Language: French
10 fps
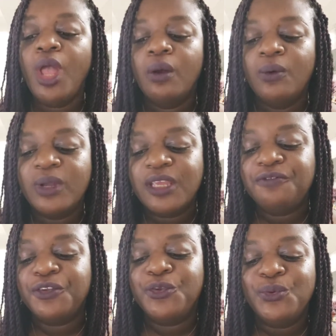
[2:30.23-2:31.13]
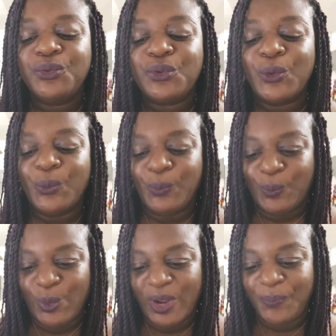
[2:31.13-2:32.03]
aux rives de notre
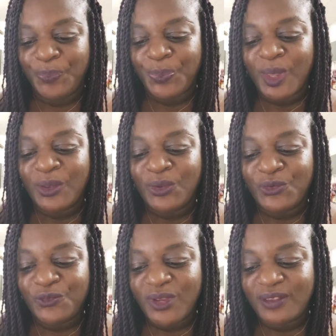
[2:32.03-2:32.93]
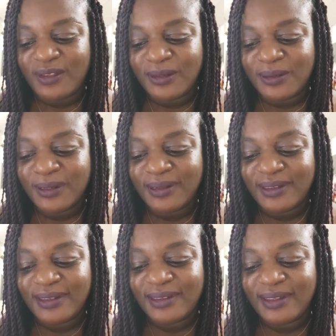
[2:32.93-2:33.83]
point de fuite,
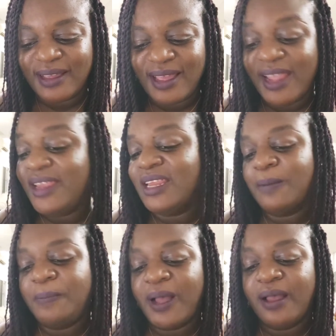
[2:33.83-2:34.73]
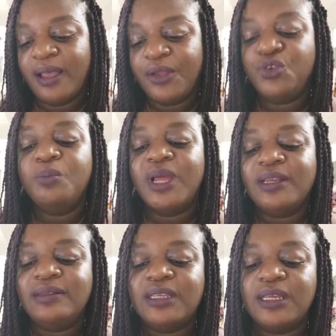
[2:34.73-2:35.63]
il n'y a pas
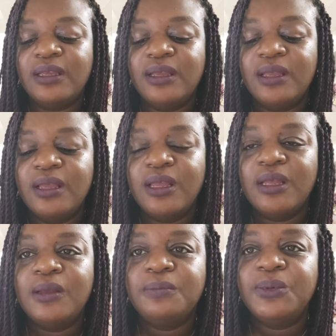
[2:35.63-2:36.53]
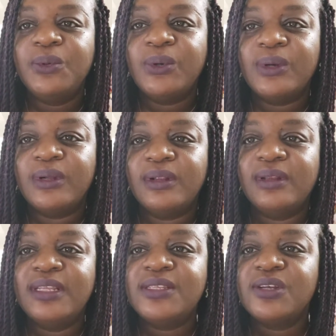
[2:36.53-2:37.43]
d'humanité pour
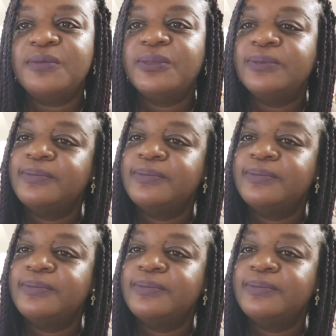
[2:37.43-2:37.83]
les hommes